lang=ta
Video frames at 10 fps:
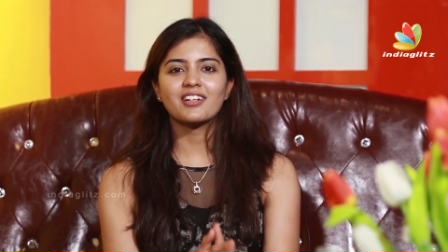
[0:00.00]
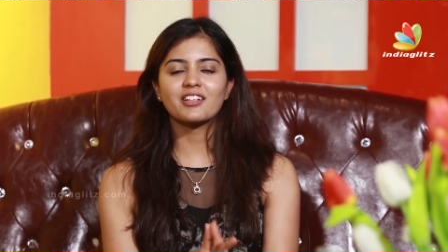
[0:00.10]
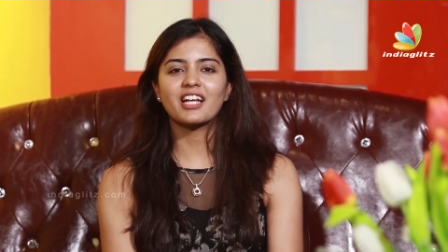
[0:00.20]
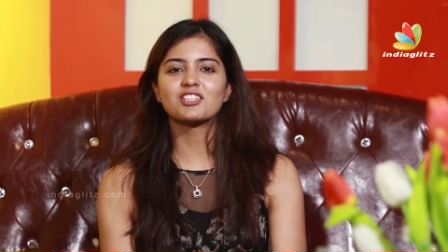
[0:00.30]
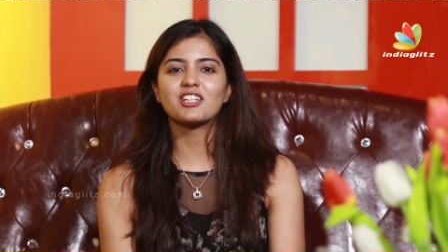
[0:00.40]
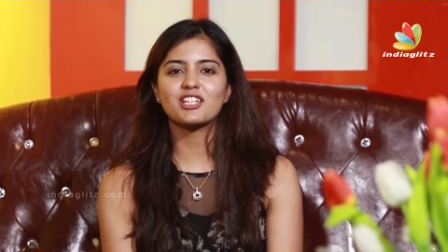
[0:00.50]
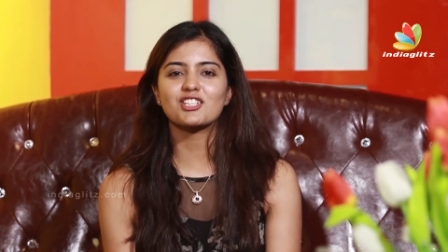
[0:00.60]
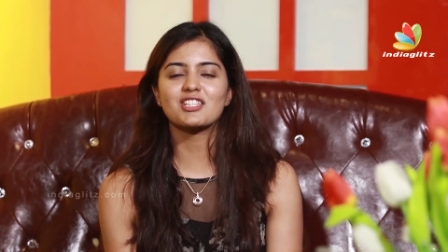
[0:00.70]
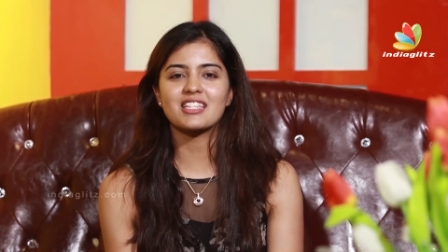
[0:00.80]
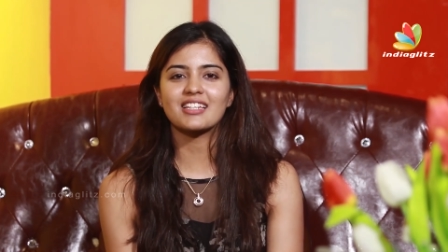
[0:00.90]

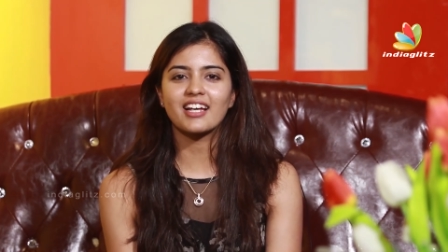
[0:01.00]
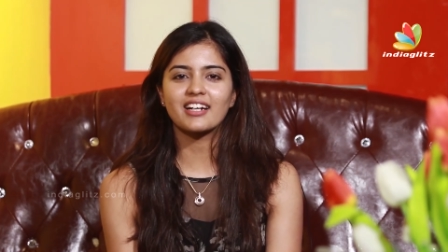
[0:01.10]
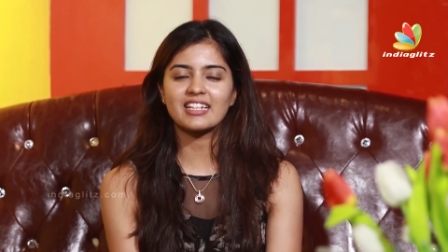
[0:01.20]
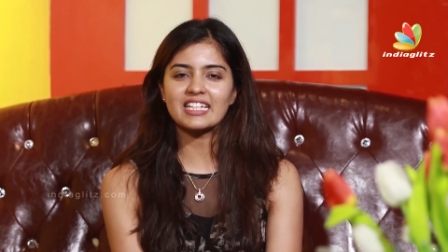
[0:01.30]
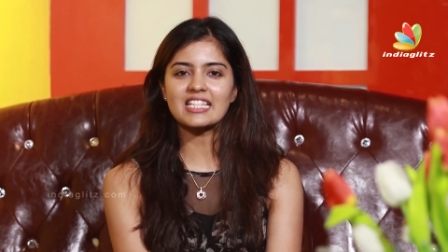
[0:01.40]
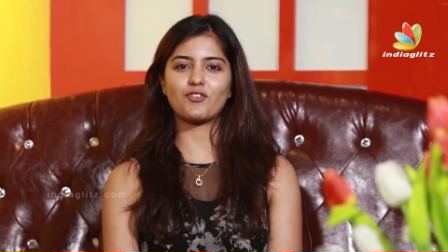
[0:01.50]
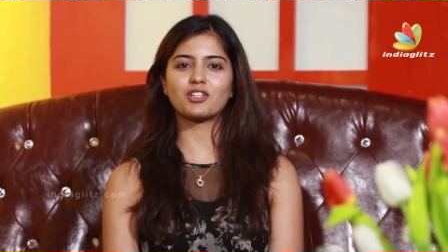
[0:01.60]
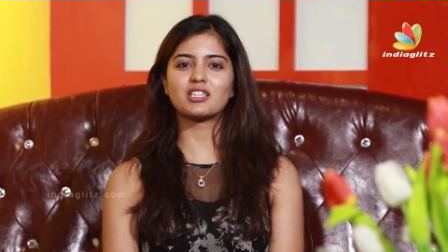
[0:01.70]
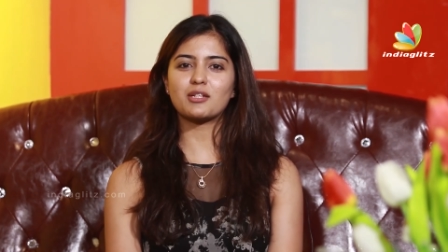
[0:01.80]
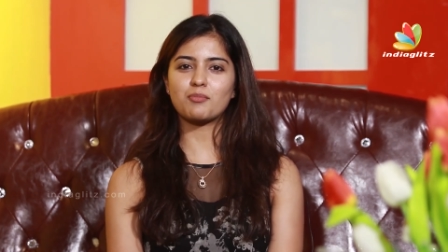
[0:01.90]
Congratulations India Glitz for
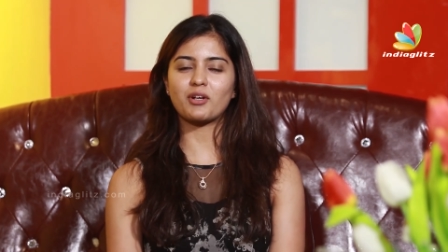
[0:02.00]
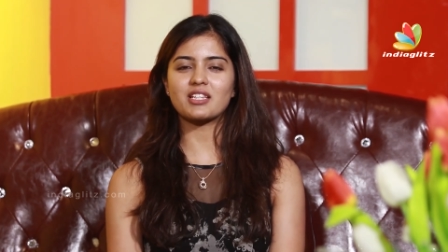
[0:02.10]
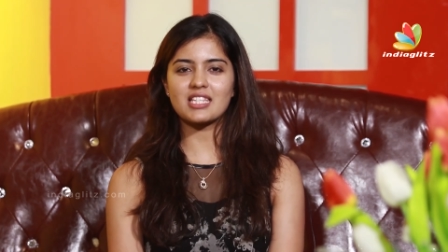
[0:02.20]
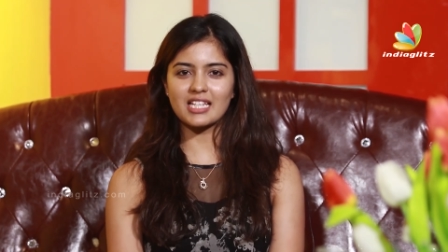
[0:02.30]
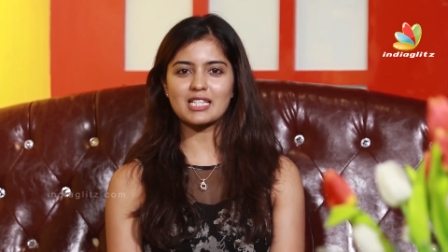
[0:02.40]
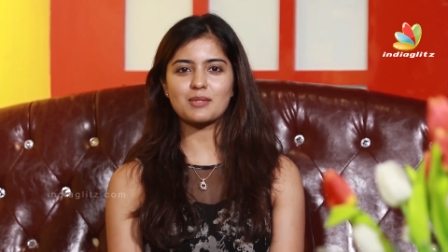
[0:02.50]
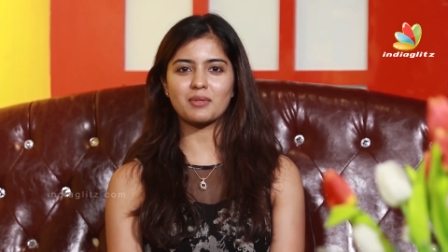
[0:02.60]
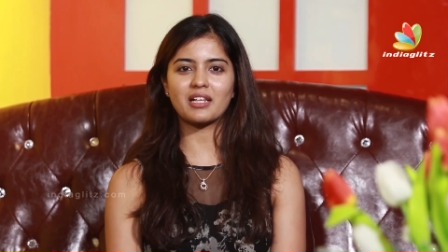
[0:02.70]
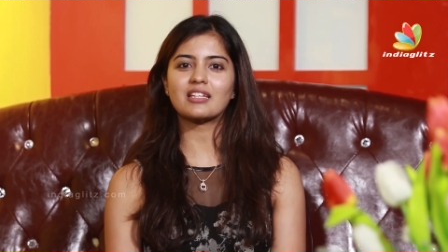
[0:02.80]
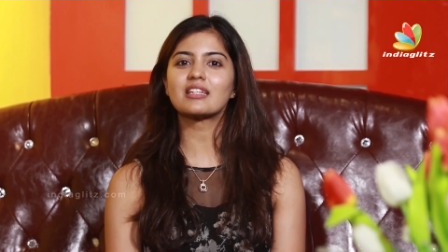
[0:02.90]
3.6
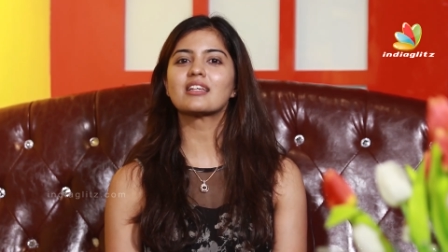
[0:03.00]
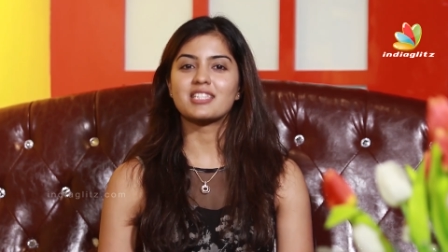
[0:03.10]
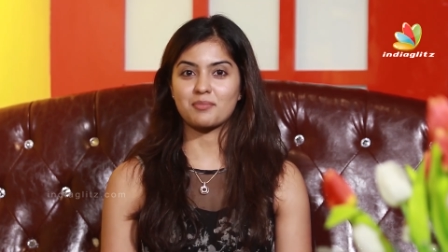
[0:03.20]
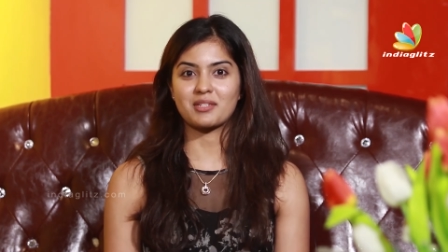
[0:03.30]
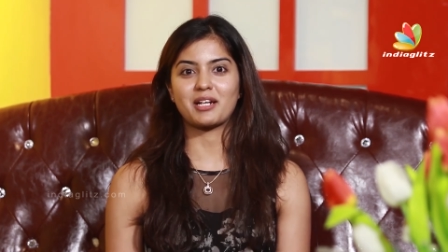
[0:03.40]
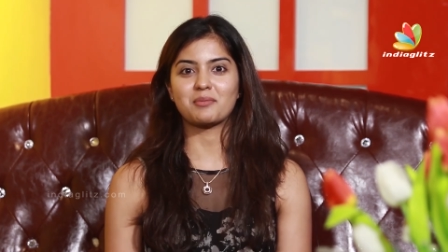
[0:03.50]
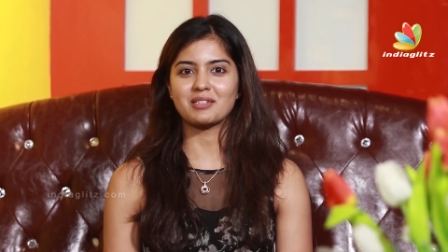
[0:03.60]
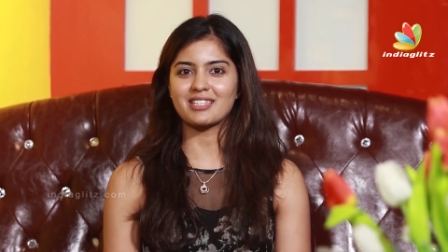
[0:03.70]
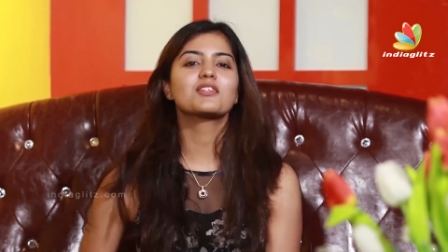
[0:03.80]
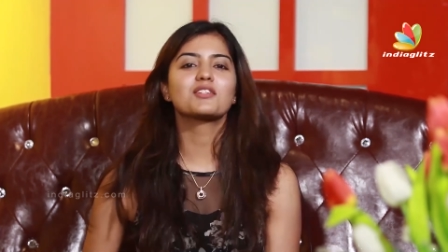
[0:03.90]
million
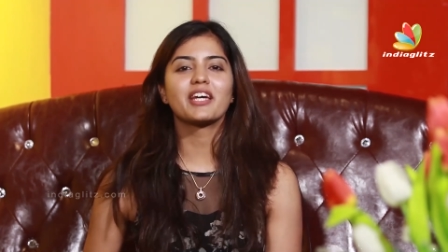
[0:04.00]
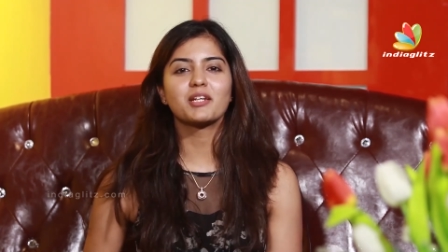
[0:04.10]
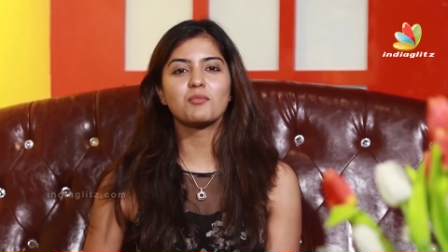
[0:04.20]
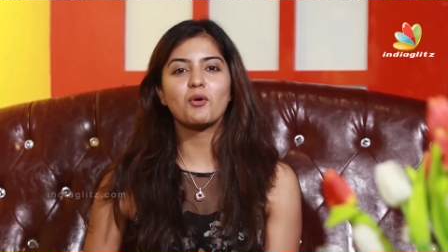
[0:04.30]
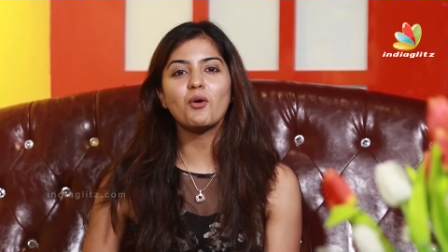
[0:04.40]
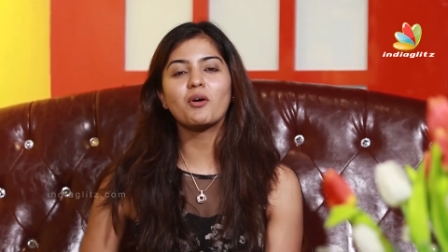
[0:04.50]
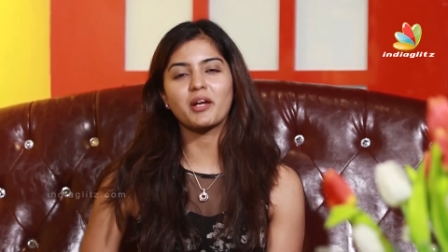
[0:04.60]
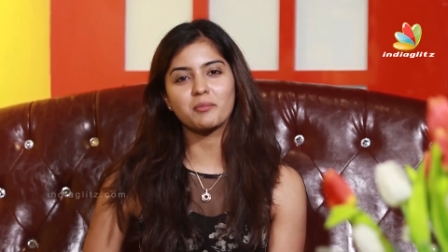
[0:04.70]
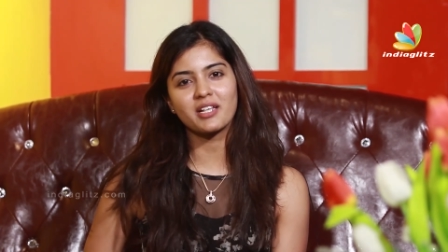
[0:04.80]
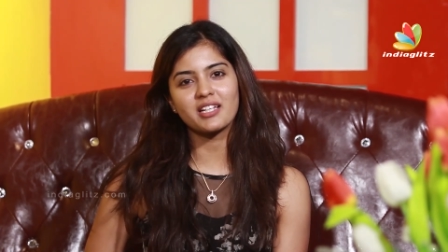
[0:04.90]
subscribers. To get more
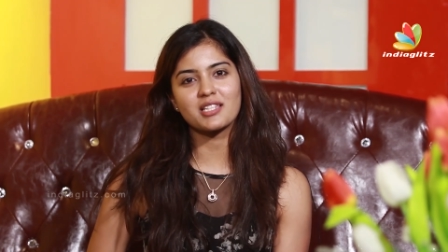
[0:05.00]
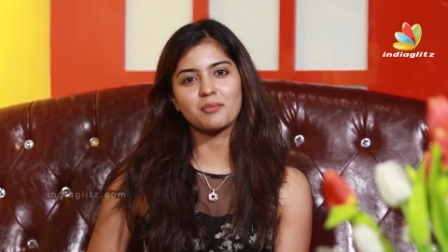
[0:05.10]
updates